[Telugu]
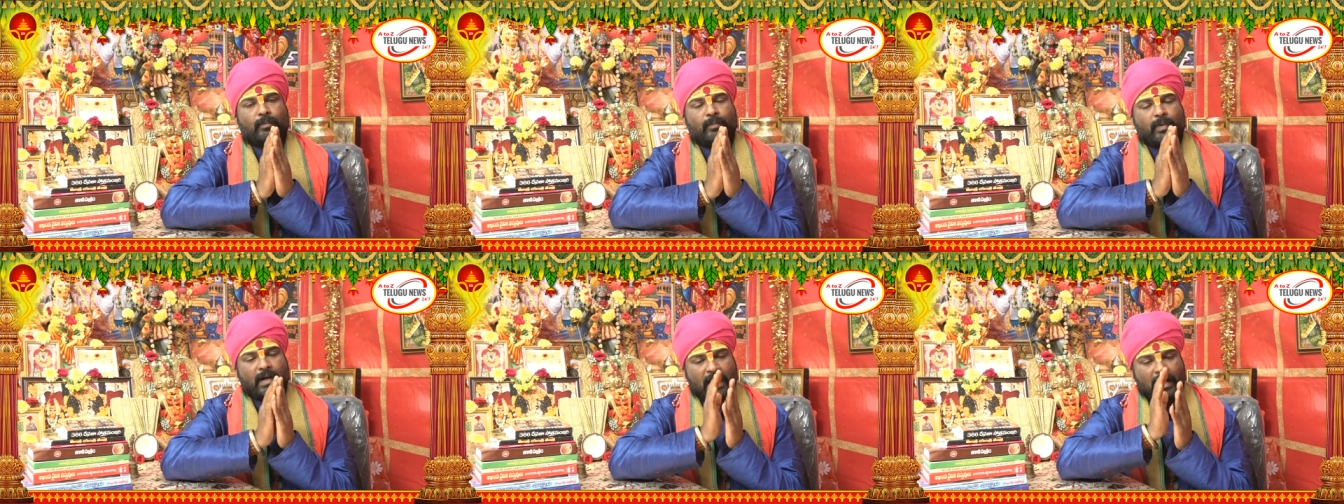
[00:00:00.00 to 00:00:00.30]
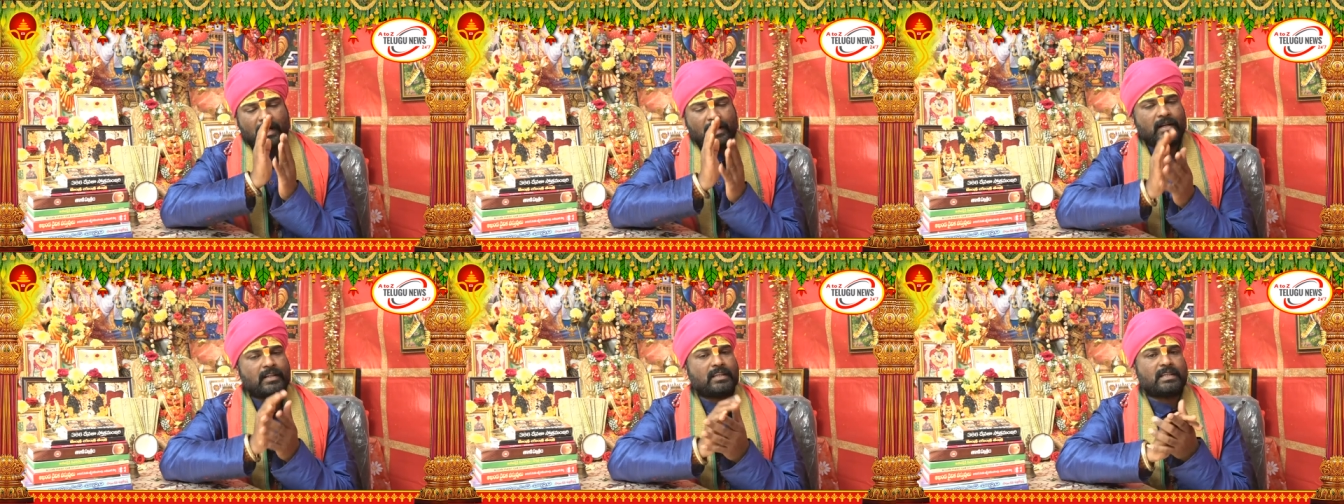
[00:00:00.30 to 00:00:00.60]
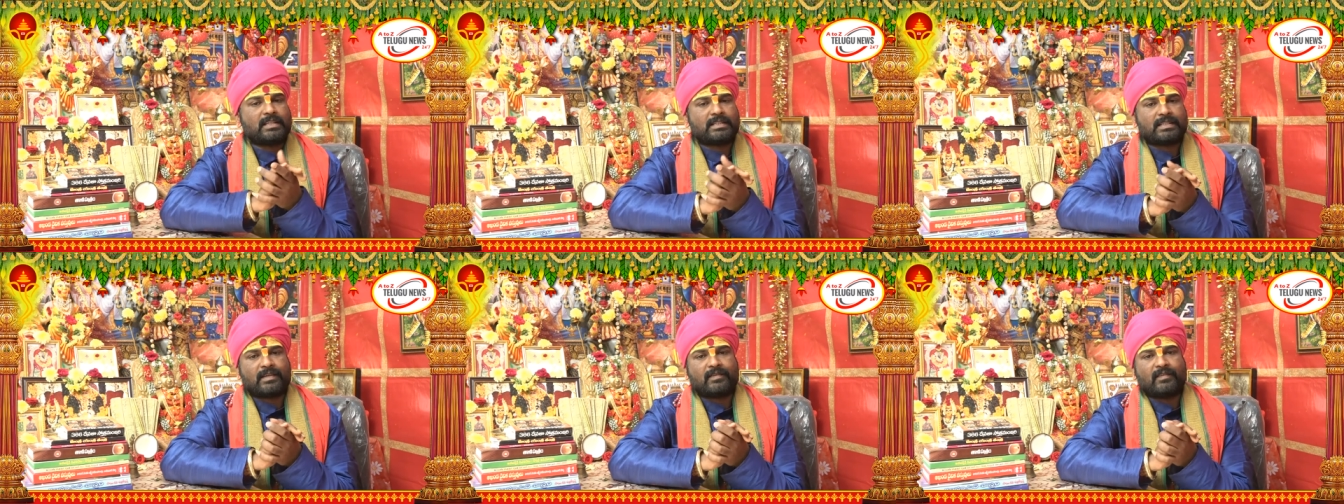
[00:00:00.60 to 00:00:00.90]
పాలను
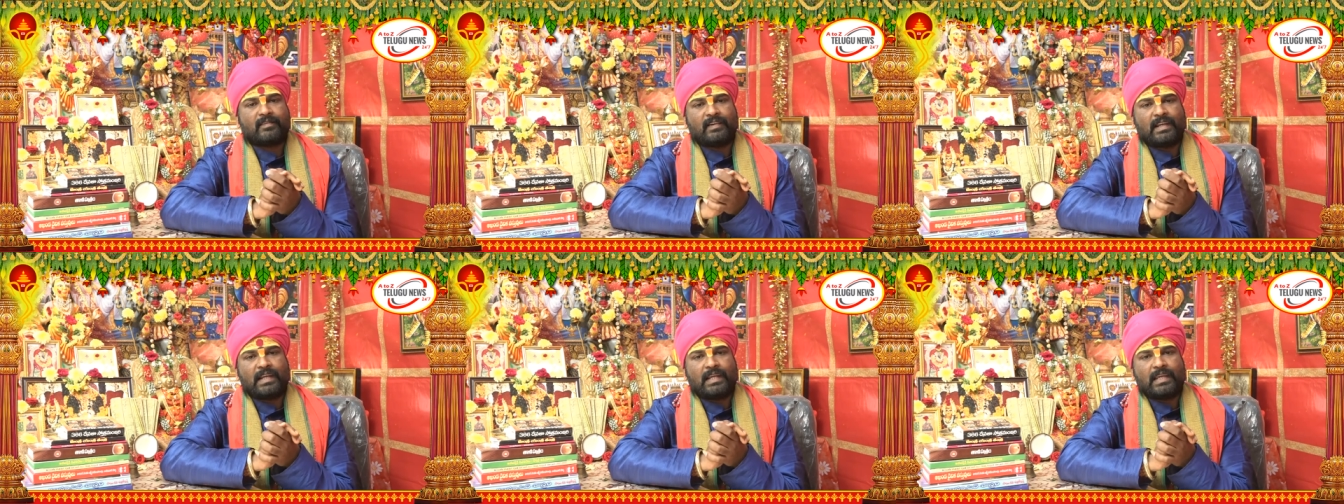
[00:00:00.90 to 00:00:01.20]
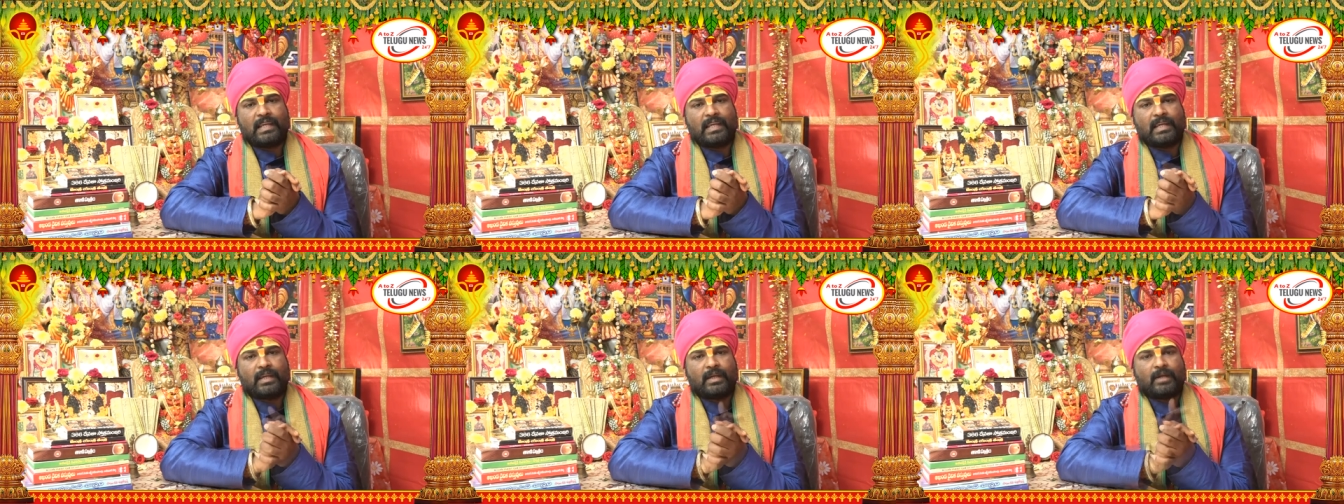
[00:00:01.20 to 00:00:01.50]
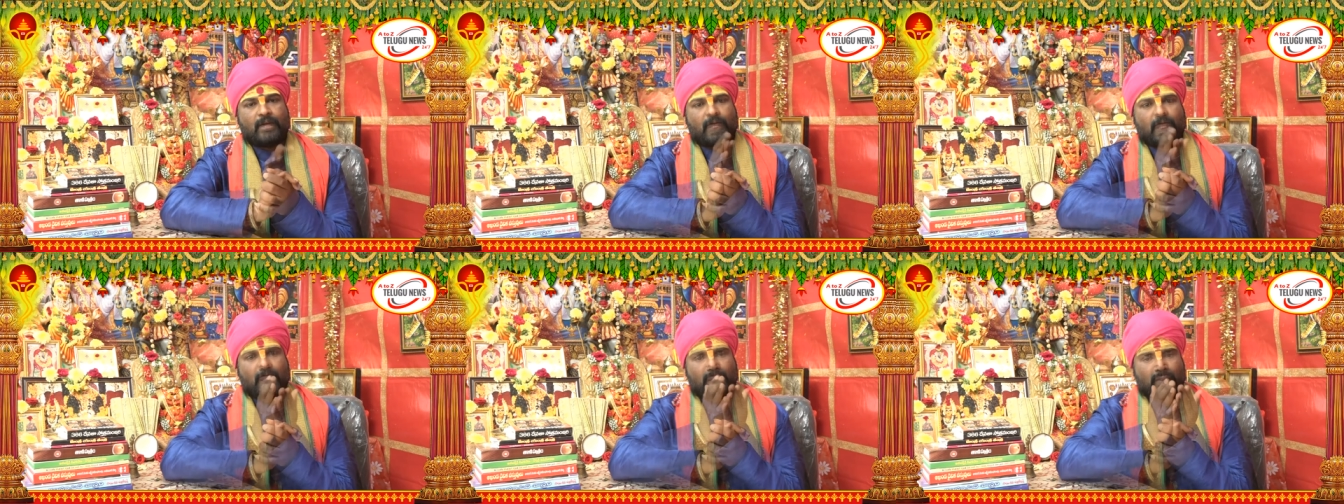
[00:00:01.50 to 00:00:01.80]
తీసుకువెళ్ళి
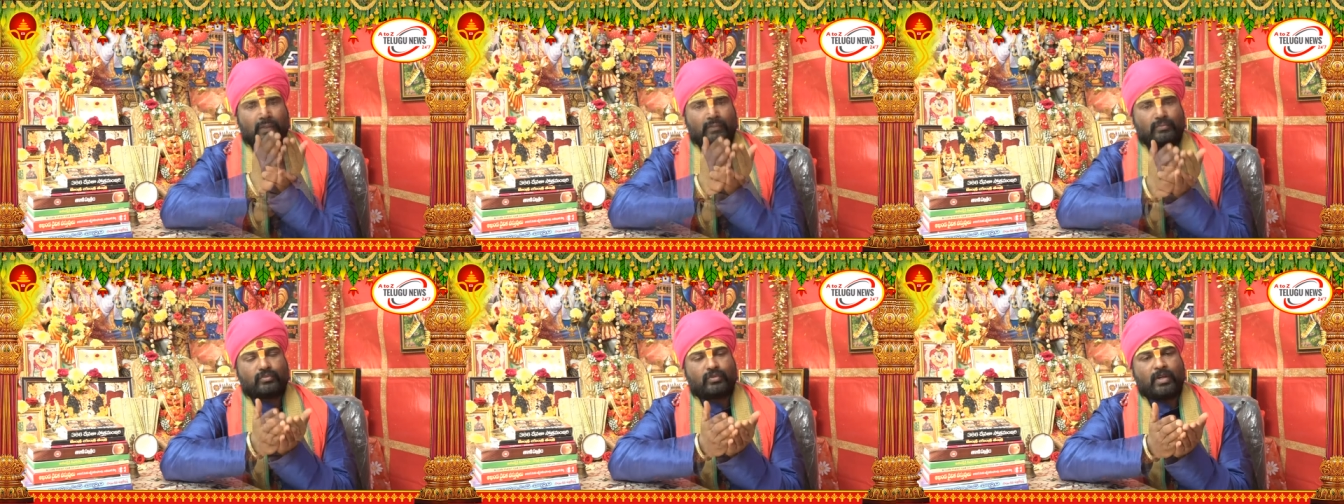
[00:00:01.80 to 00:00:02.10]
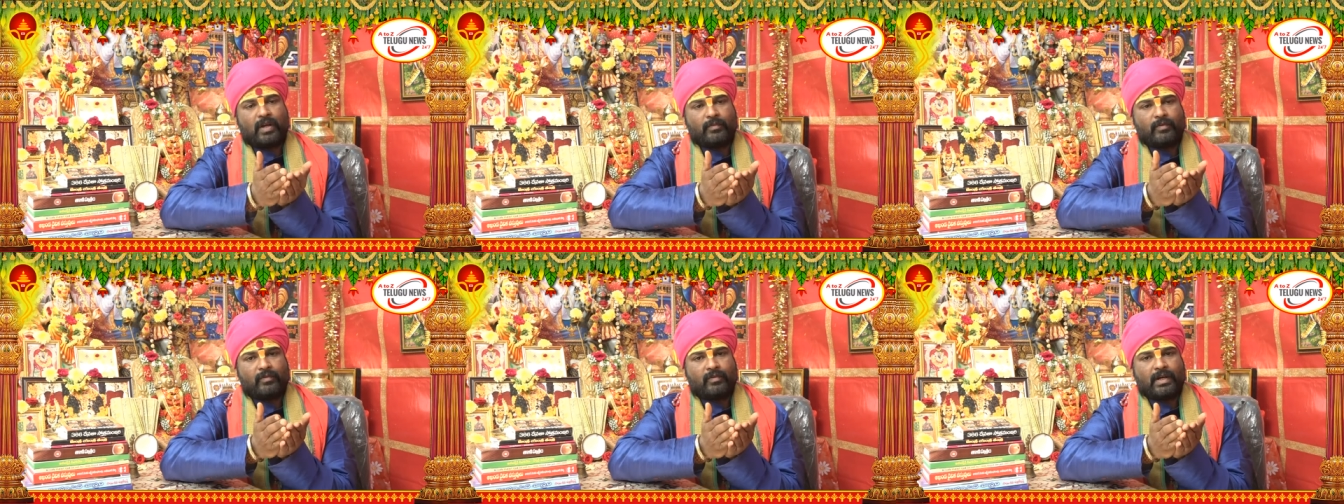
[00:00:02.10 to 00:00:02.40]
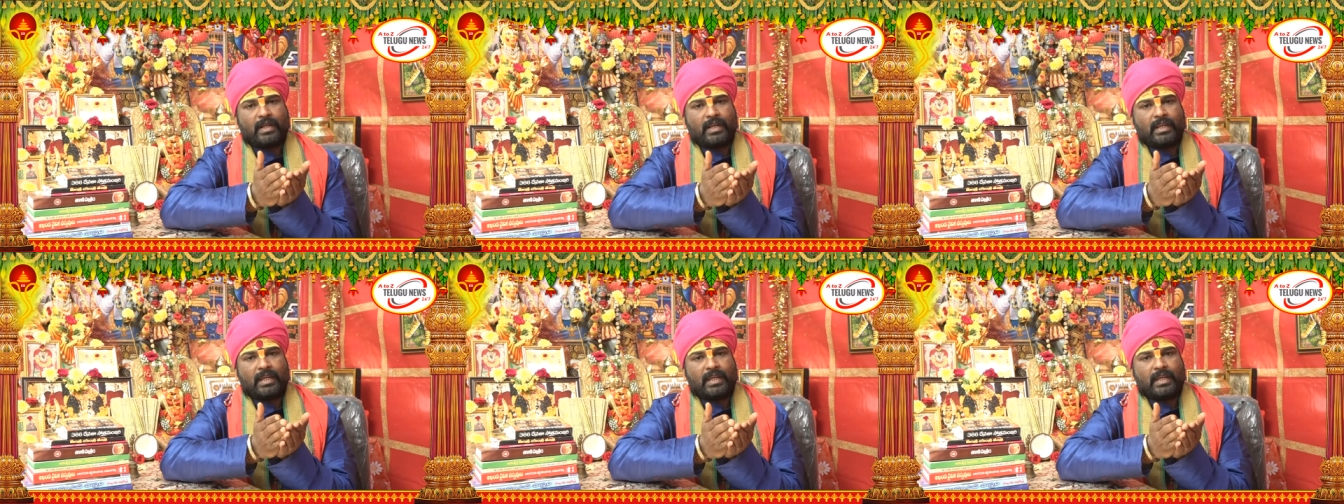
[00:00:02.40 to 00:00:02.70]

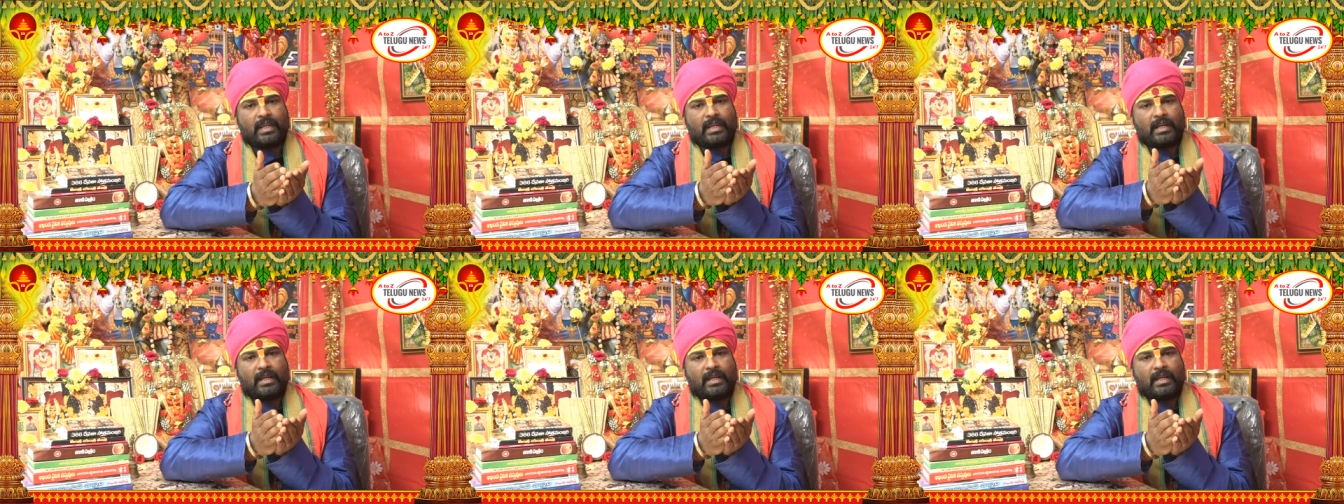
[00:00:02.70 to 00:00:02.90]
స్వామివారి